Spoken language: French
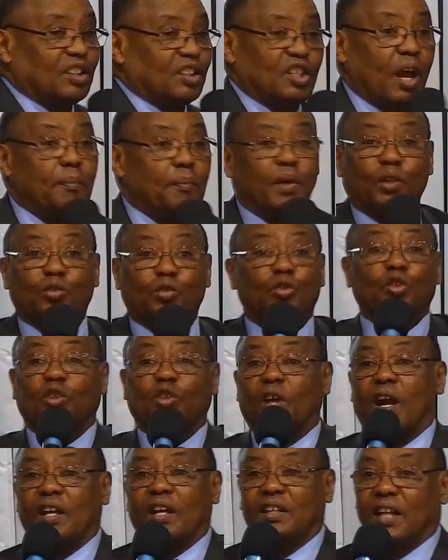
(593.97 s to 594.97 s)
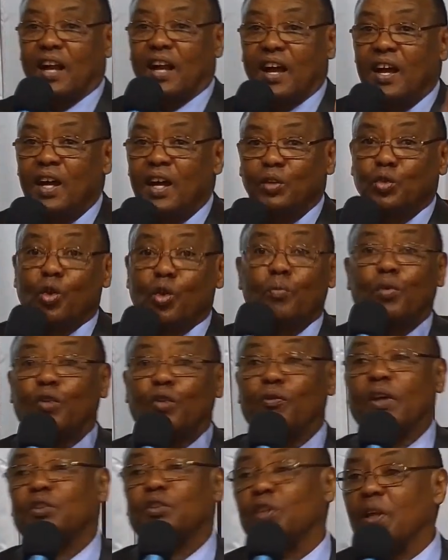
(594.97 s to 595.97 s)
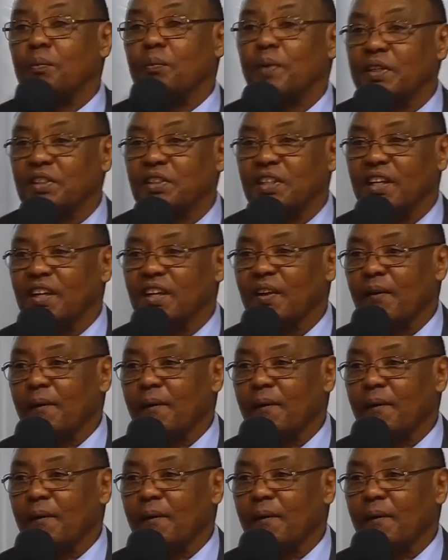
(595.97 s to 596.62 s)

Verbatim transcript: Jamais tu ne te rendras. Tout le monde va te dépasser.